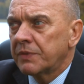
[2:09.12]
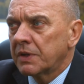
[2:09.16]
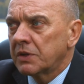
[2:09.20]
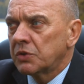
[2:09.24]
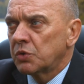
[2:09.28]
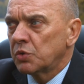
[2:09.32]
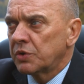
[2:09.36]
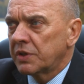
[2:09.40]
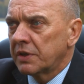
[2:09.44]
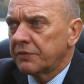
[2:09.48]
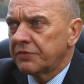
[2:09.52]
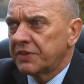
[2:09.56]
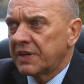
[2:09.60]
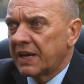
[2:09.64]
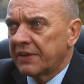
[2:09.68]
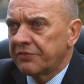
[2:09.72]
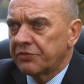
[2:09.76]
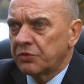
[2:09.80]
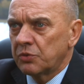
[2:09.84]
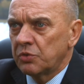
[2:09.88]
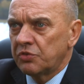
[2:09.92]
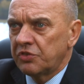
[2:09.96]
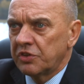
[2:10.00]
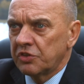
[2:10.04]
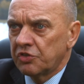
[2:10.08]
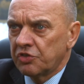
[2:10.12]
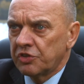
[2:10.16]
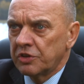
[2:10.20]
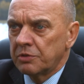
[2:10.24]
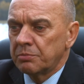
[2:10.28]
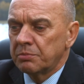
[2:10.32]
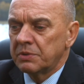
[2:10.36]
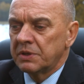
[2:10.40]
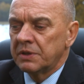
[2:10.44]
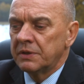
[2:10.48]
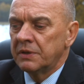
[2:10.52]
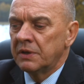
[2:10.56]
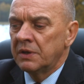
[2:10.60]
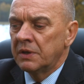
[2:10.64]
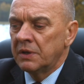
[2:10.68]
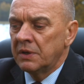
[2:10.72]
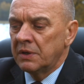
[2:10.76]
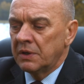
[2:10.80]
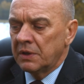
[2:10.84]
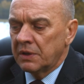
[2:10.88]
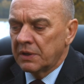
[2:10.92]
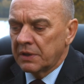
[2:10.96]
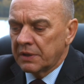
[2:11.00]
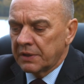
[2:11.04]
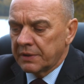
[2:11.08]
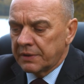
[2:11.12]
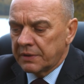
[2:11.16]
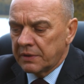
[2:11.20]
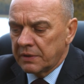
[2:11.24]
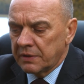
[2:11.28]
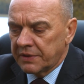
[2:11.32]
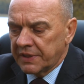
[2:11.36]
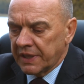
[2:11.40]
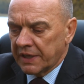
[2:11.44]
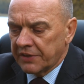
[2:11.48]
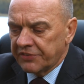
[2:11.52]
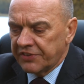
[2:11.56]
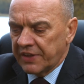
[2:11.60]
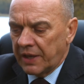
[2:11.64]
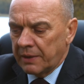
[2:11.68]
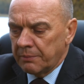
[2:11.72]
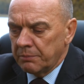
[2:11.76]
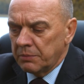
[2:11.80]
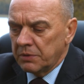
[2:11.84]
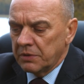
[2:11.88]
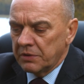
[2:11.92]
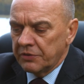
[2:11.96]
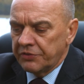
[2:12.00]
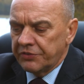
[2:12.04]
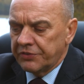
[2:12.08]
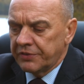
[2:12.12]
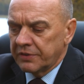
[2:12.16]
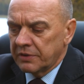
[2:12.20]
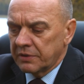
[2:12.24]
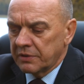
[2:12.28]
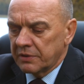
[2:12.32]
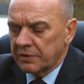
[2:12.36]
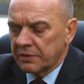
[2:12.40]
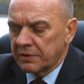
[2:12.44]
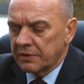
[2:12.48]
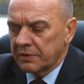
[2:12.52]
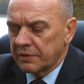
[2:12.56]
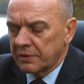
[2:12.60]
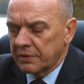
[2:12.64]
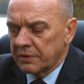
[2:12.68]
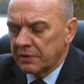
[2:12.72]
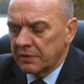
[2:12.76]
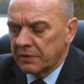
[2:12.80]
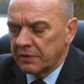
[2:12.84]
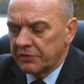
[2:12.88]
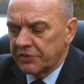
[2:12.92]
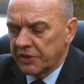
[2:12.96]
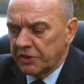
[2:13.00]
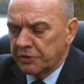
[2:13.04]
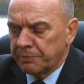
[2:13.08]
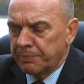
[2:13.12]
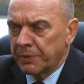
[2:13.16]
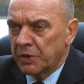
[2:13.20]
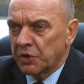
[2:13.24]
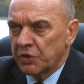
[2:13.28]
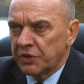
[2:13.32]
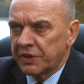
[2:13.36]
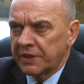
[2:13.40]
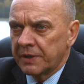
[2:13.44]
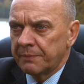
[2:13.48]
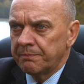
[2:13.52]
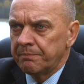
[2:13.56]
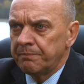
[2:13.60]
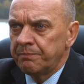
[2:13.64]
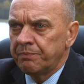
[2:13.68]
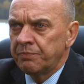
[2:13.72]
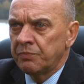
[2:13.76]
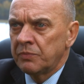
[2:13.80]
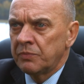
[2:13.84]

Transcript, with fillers: tutaj w Drawsku cieszymy. Tak samo z, ze sportem.